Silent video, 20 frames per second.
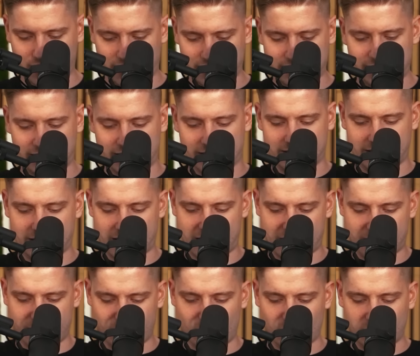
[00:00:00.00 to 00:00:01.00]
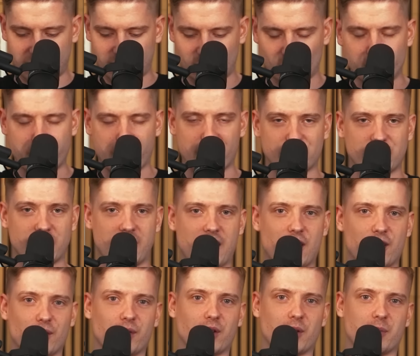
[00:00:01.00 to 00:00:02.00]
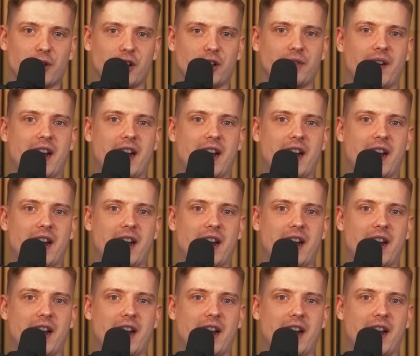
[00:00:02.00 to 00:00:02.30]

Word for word: Er hat sich das ja wirklich super schnell aufgebaut,